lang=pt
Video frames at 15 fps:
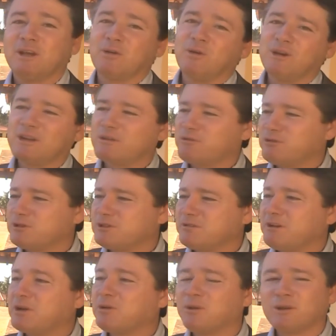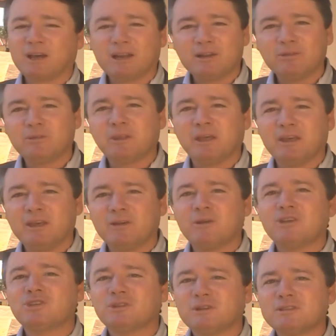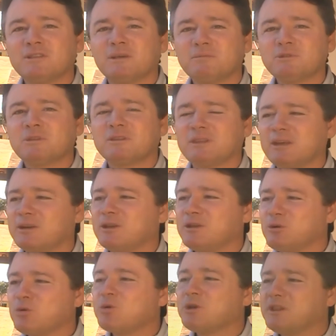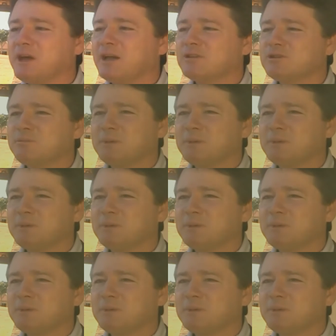Agora que você vai colocar ele no terreiro, acho que nós temos que ter aí um cuidado